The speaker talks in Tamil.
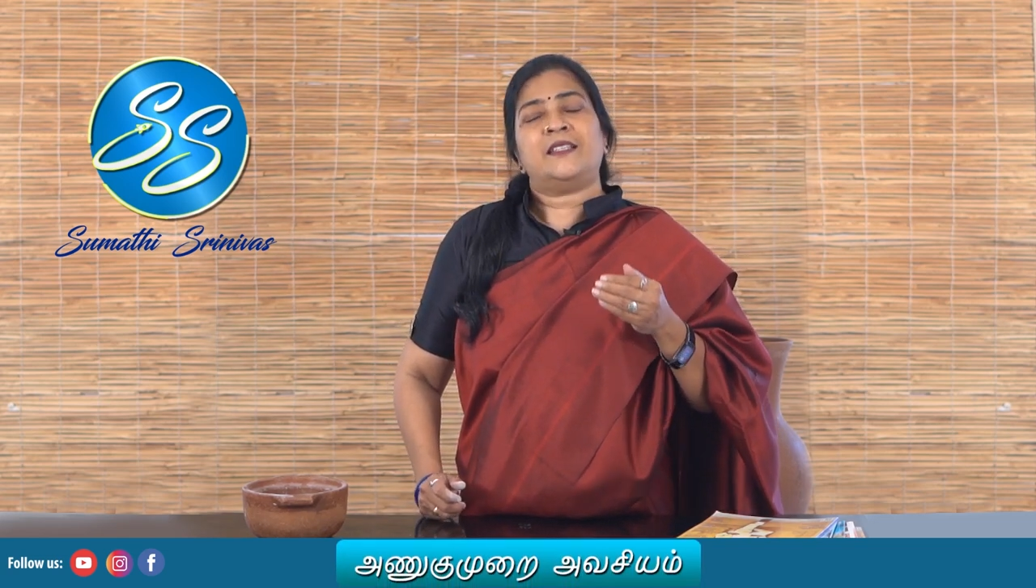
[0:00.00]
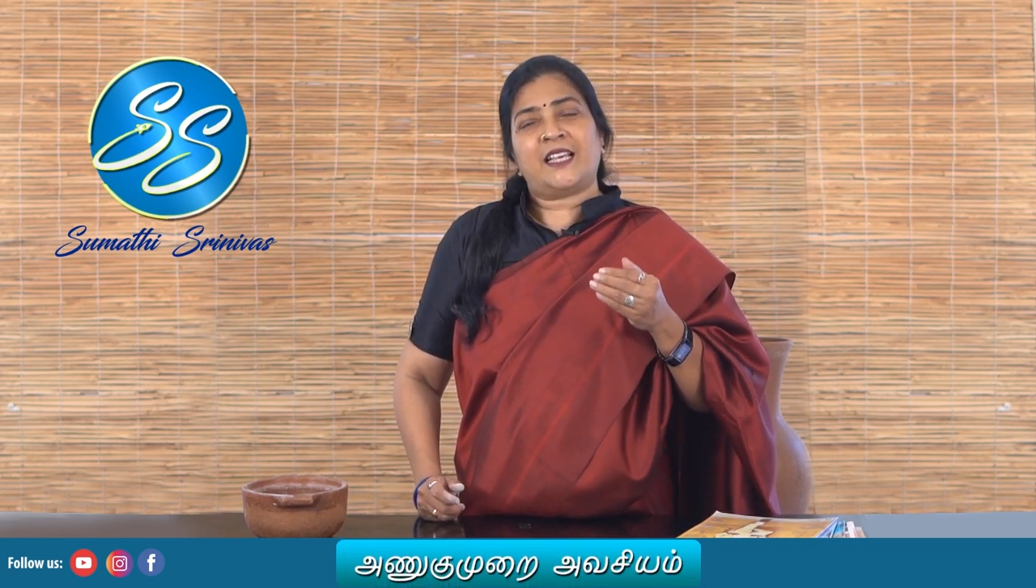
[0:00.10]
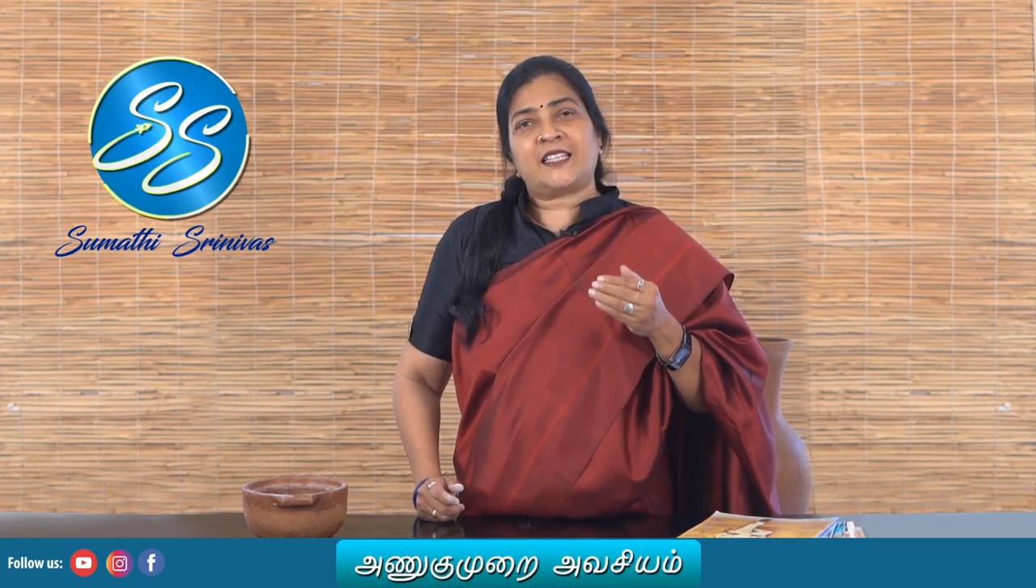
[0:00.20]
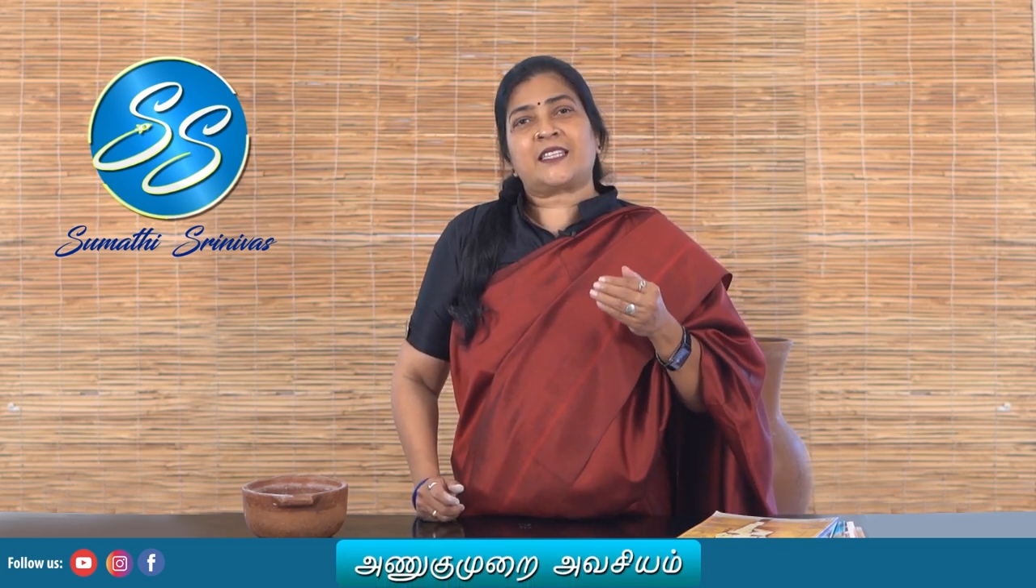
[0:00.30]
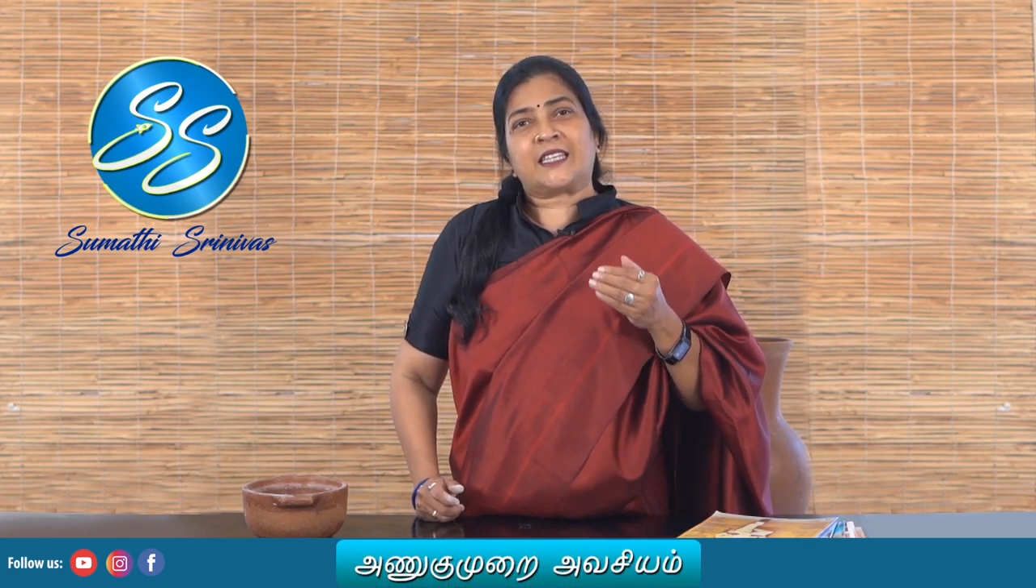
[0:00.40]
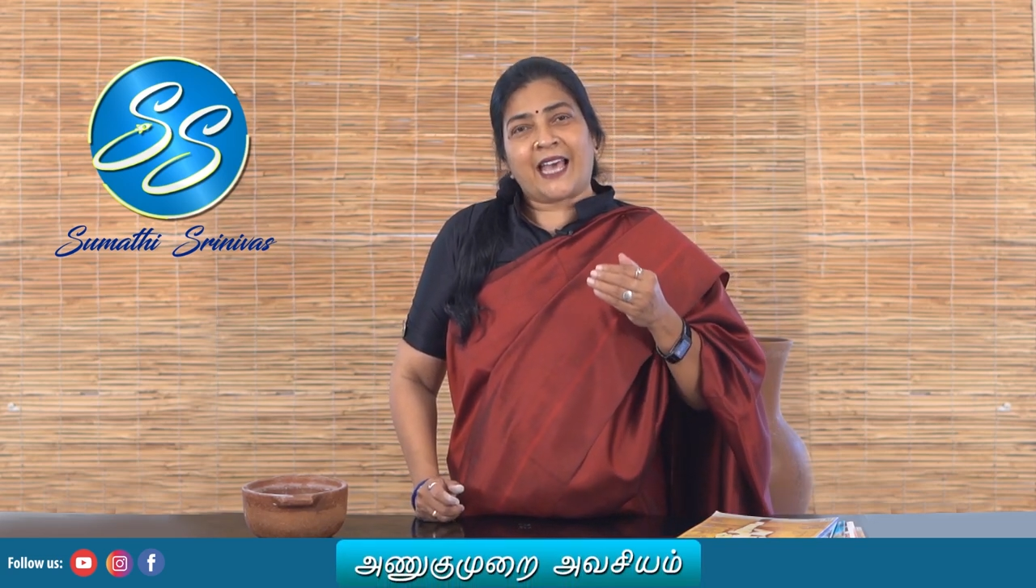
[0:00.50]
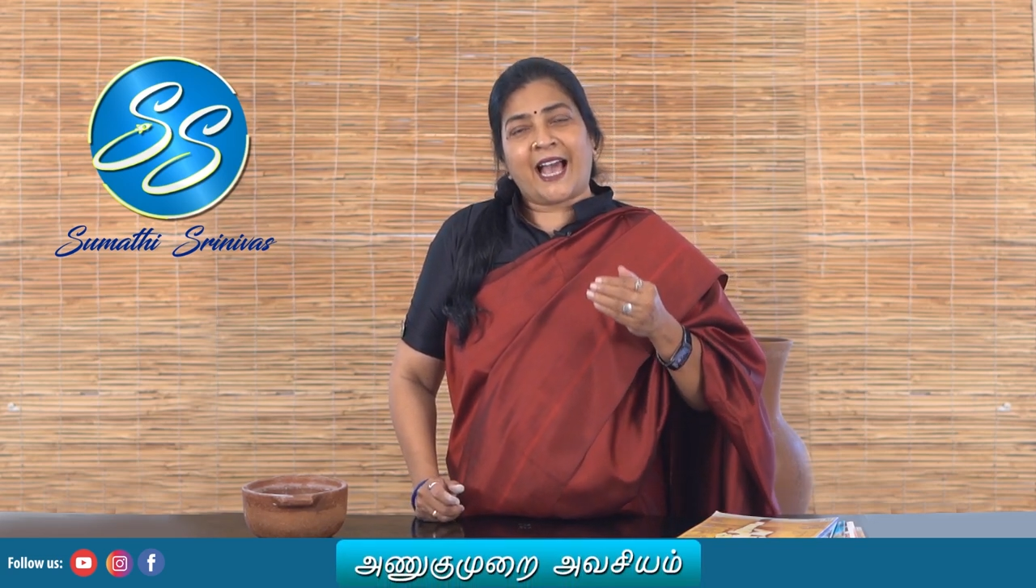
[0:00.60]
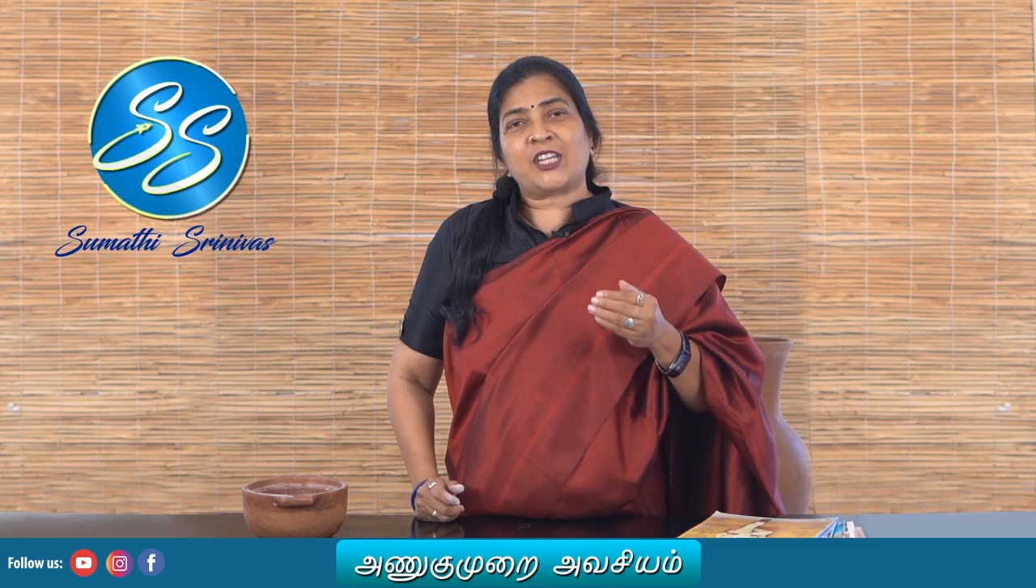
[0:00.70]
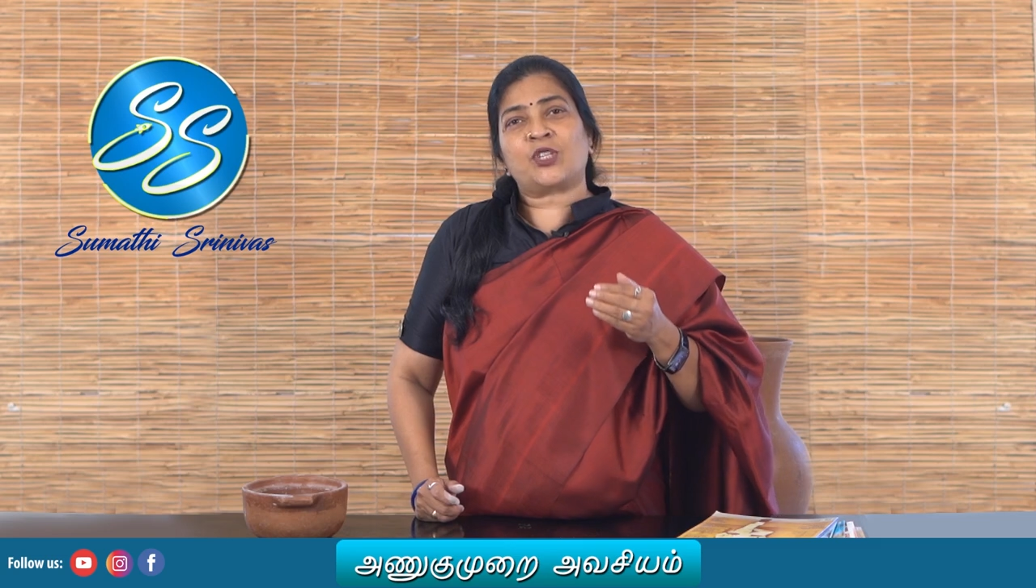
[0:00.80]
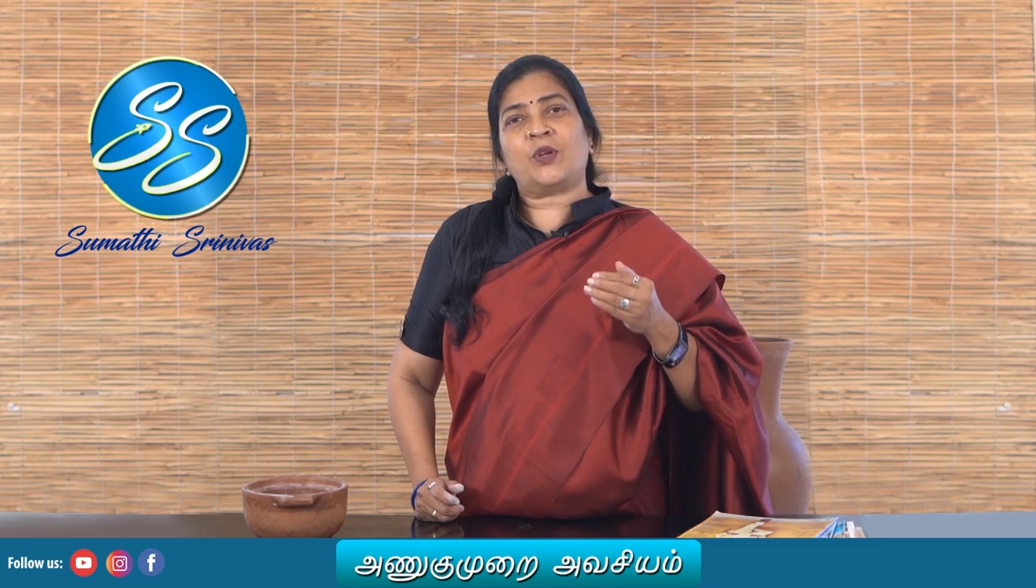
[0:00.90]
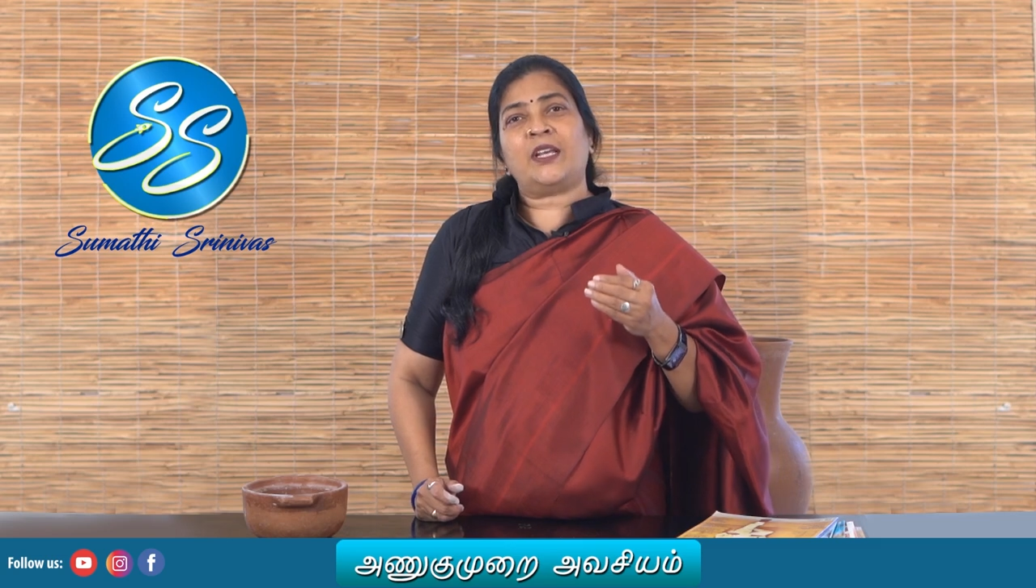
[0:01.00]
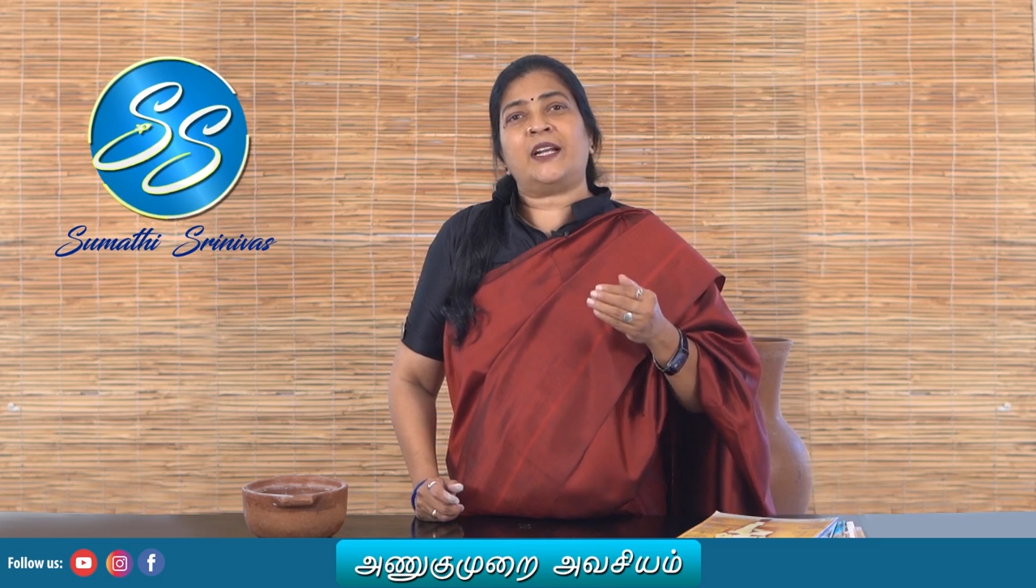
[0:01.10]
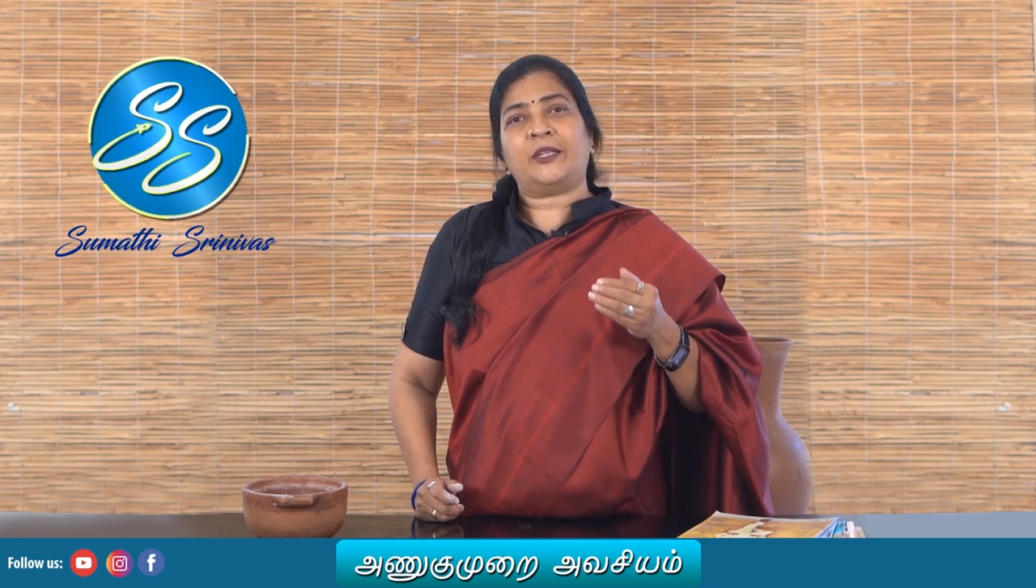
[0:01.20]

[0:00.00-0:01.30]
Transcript: ஜஸ்ட் கேஷுவலி